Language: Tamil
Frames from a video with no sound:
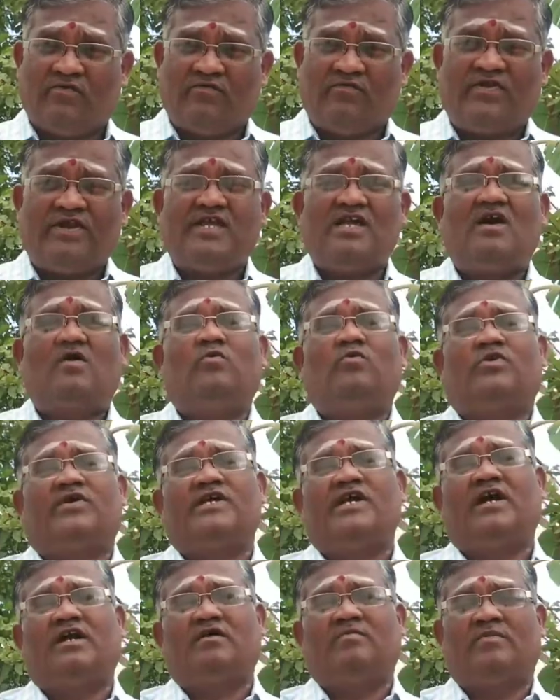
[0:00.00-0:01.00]
ஃப்ரீயாக
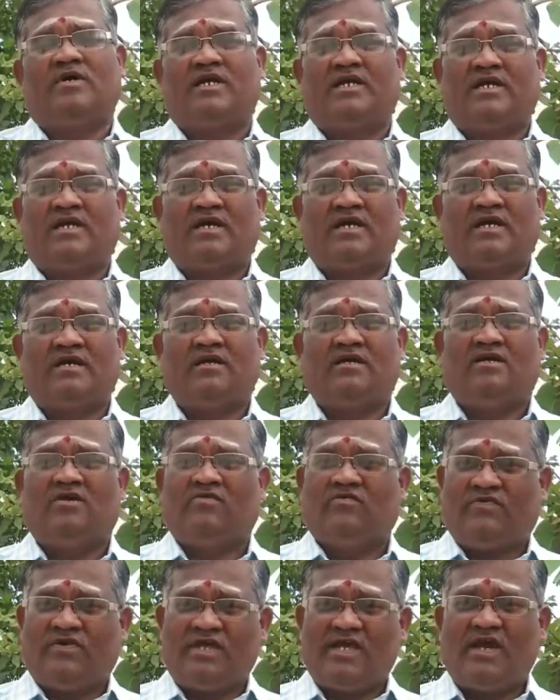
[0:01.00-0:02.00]
உரையாட மாட்டாங்க
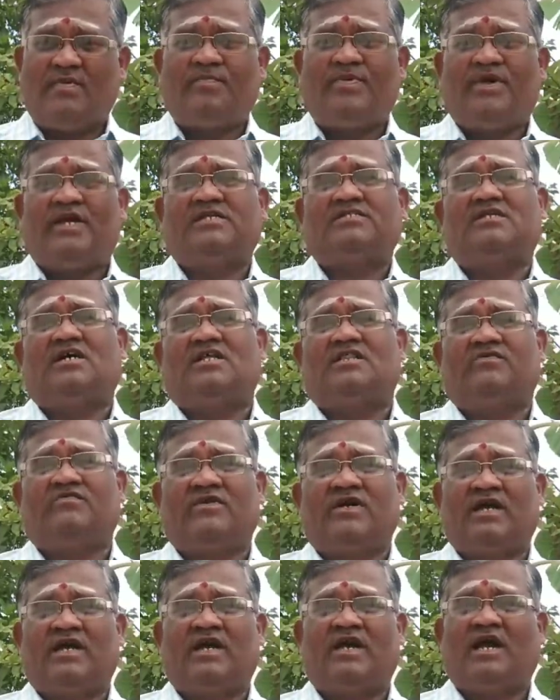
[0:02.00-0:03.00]
ஃப்ரீயாக
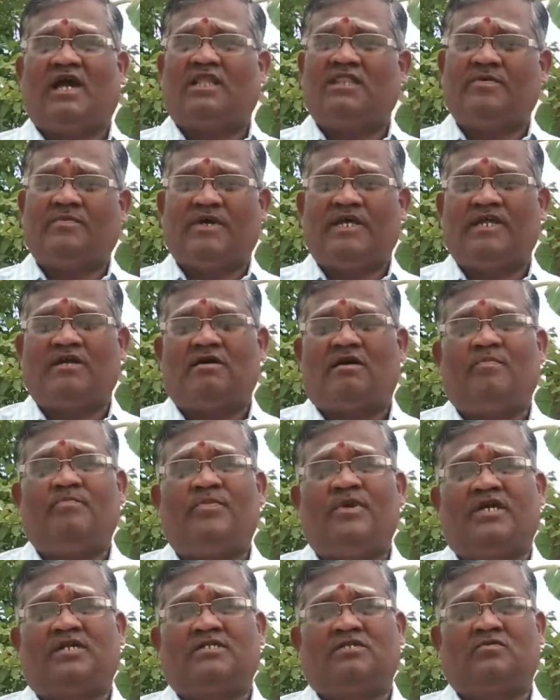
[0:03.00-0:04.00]
பேசாதவங்க அந்த மாதிரி
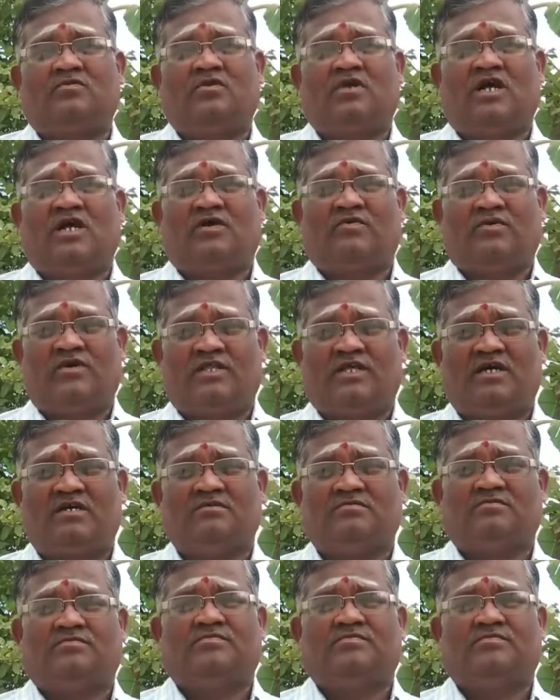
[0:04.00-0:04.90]
காம்ப்ளெக்ஸுக்கு உள்ளானவங்க தான்